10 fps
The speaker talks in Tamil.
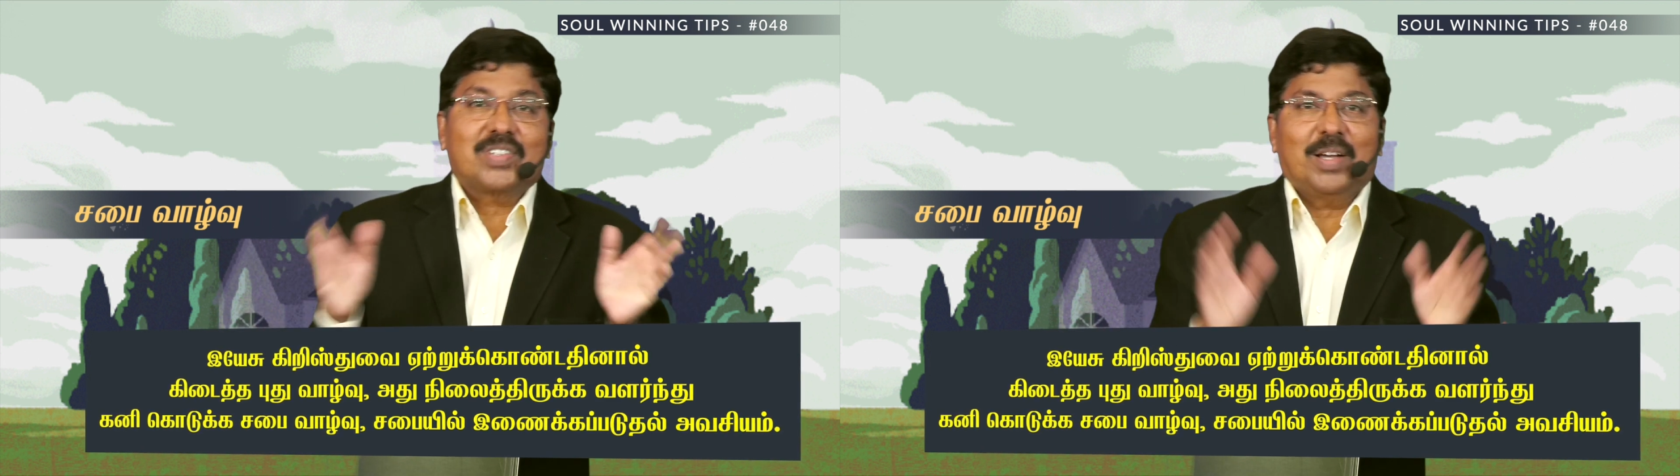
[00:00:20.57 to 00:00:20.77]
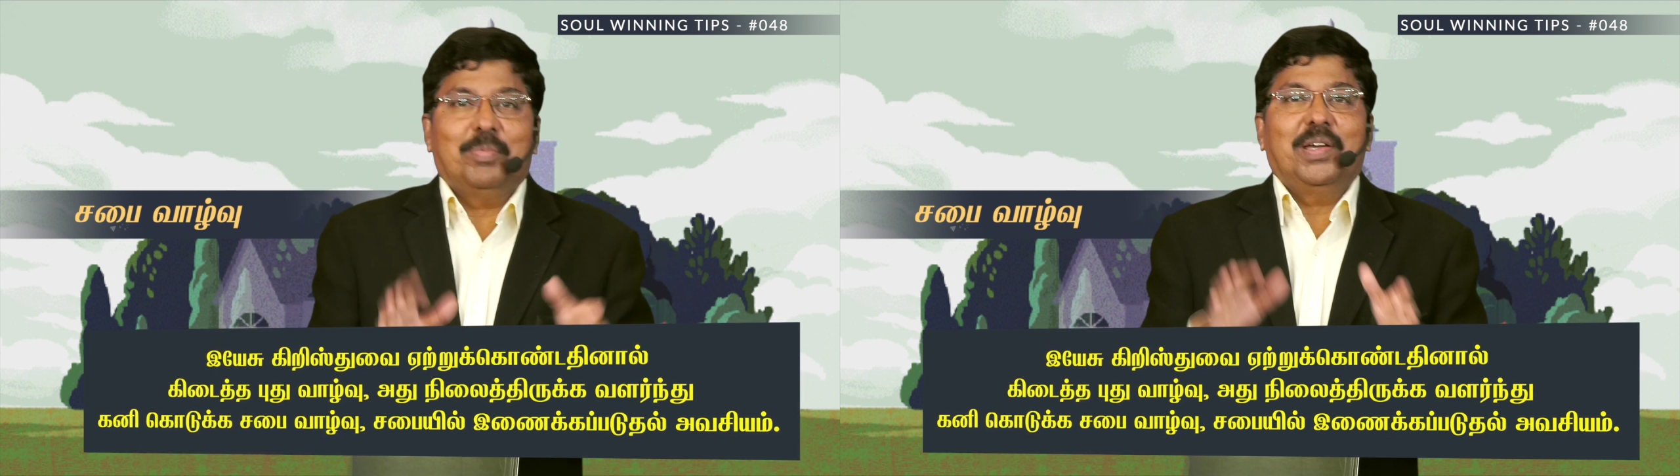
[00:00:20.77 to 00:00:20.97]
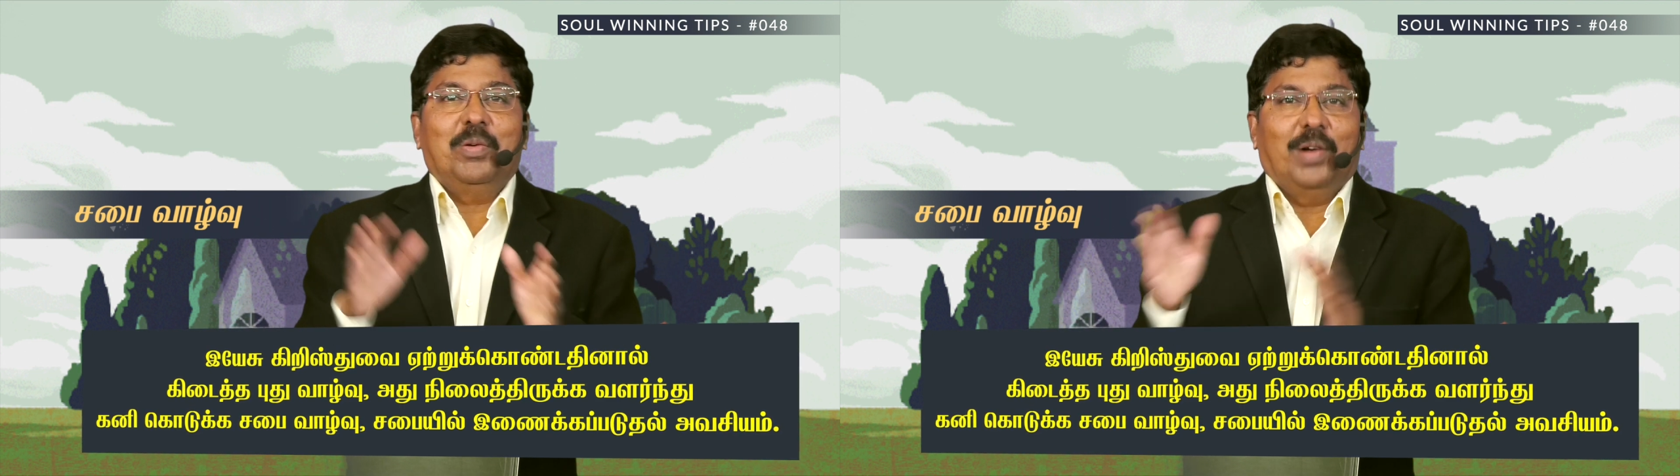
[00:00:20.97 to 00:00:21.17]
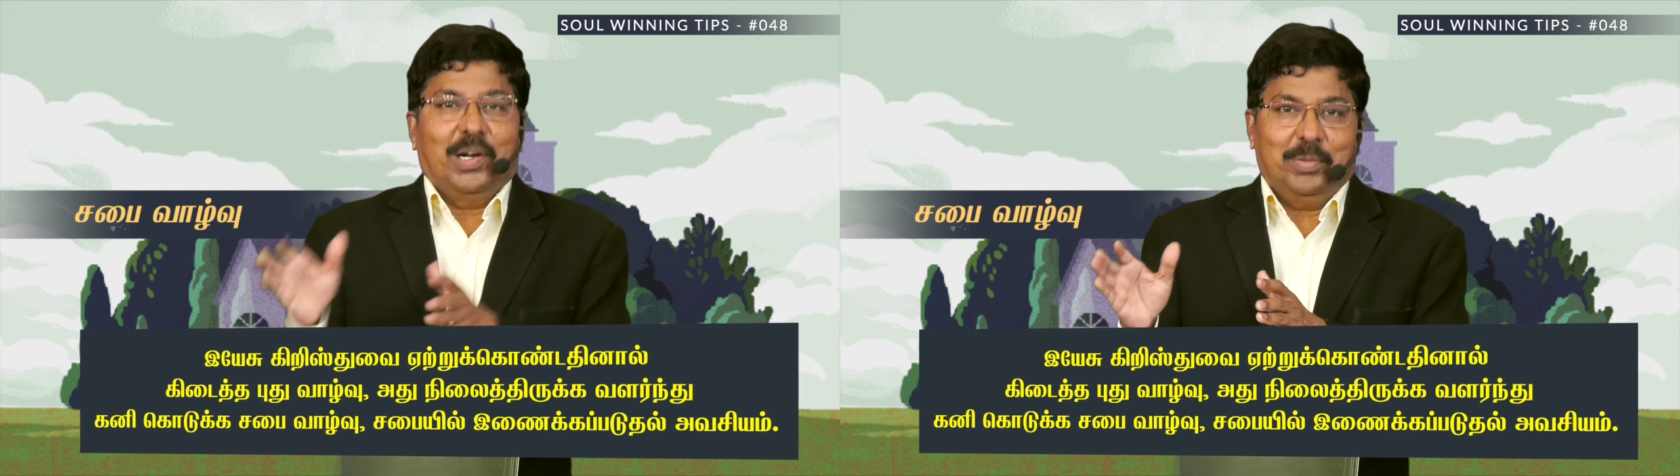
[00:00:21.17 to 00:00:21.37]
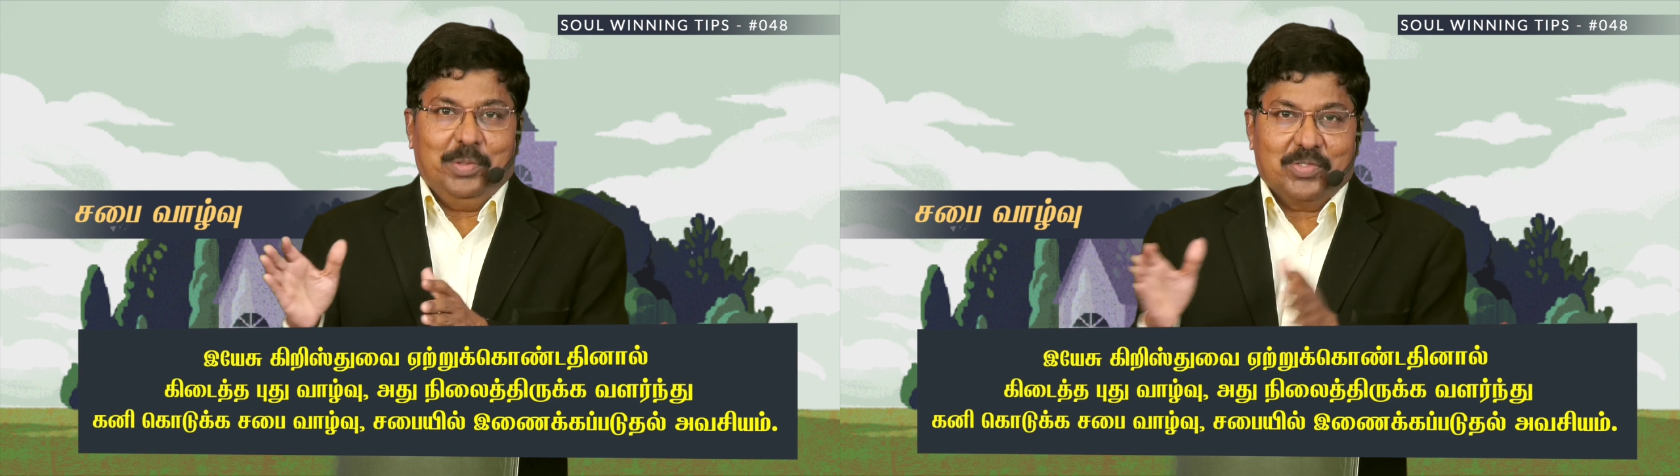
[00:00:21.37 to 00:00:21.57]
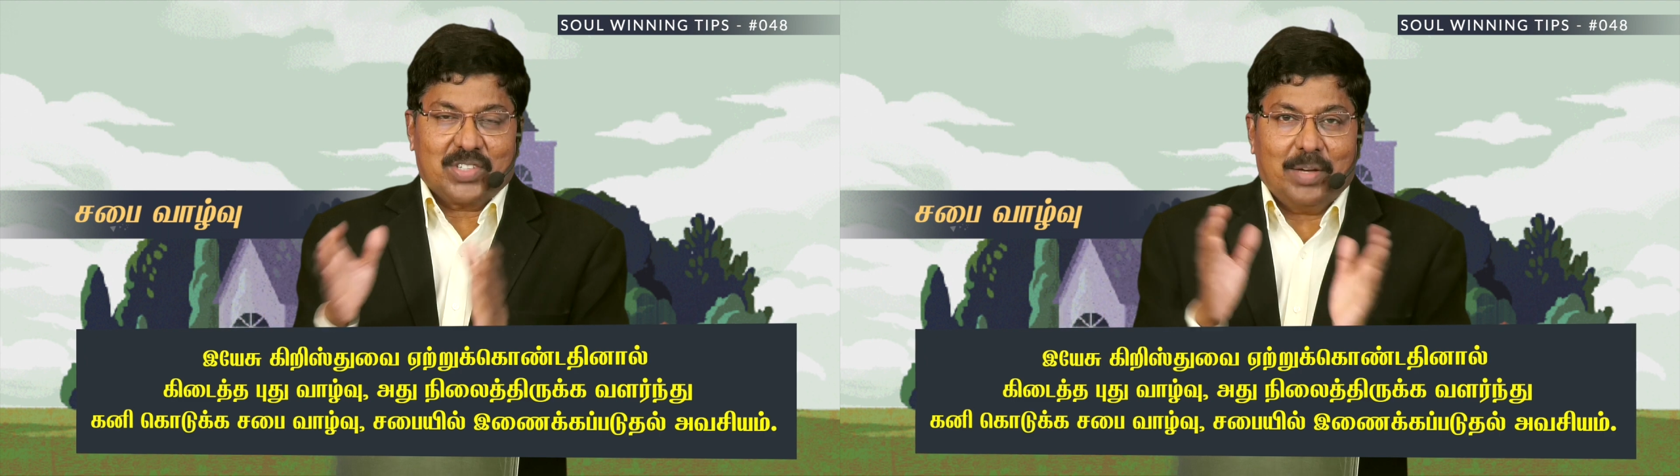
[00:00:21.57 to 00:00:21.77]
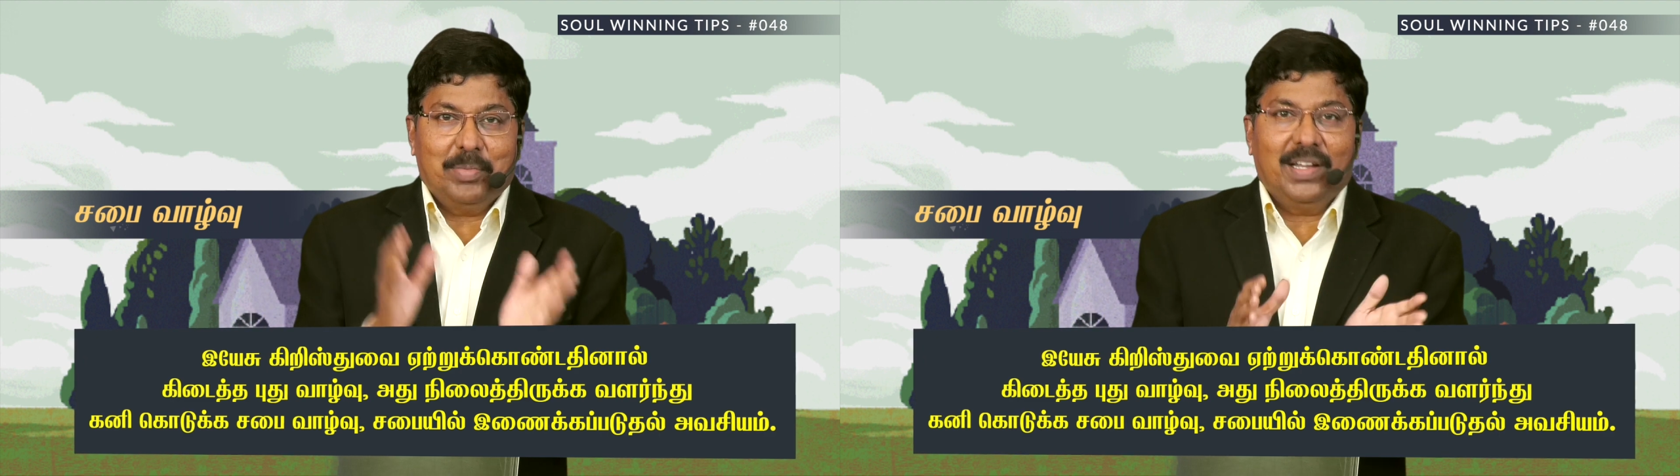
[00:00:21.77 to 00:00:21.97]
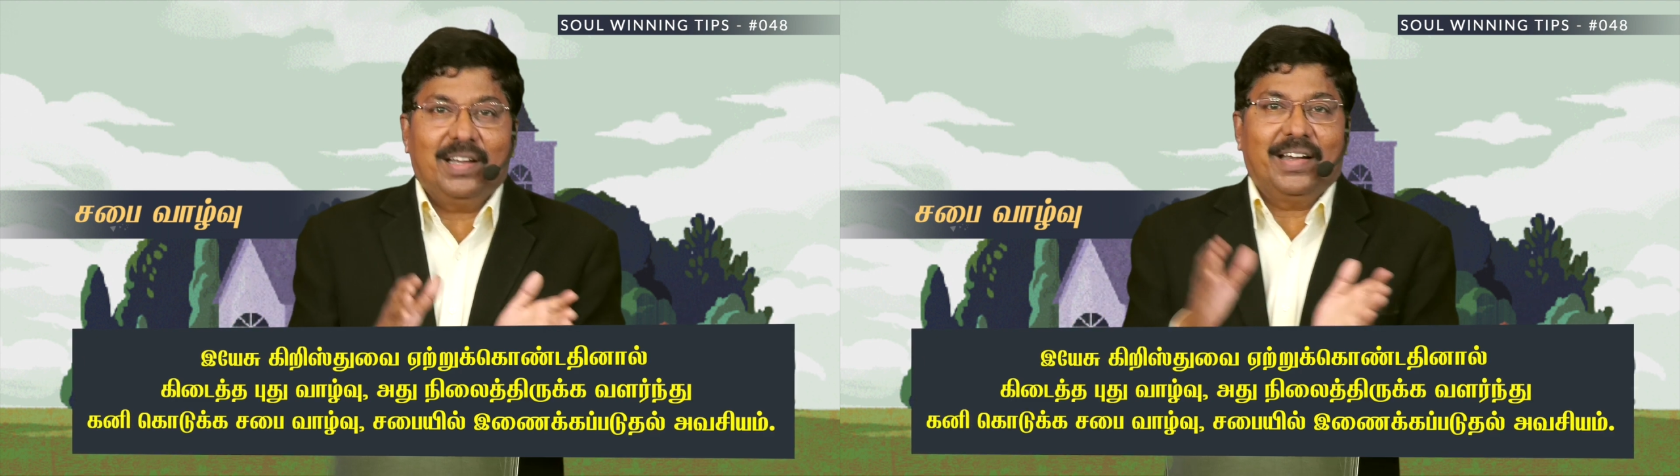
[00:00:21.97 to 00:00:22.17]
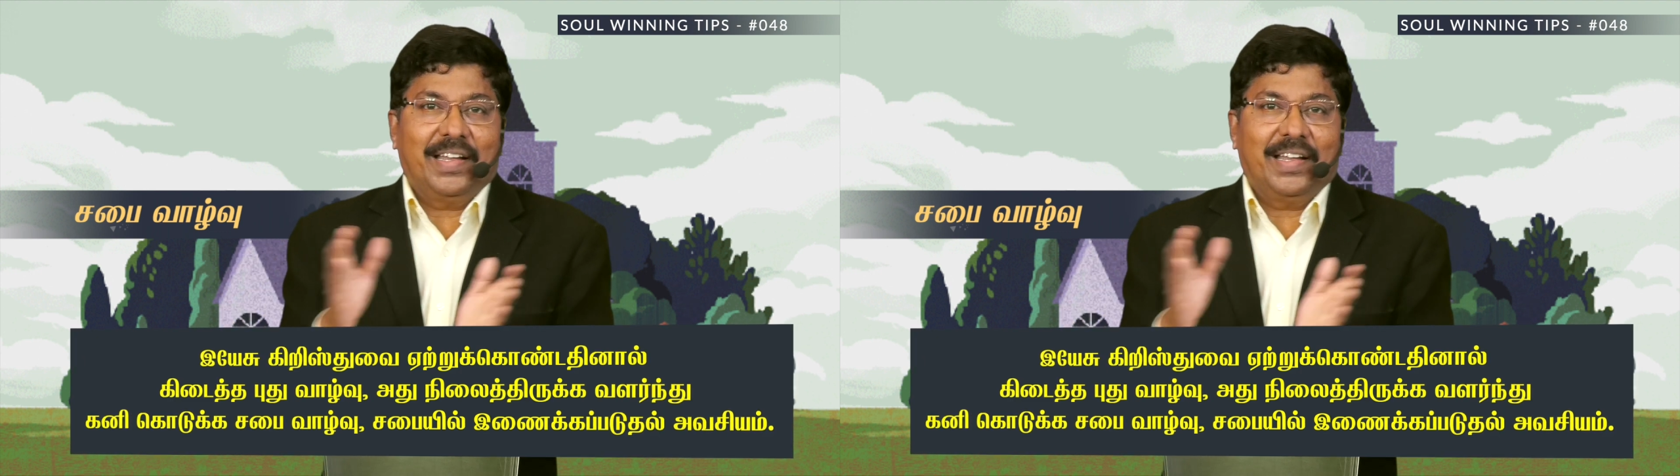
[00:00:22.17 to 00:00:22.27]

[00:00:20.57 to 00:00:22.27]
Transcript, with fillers: சபை வாழ்வு சபையில்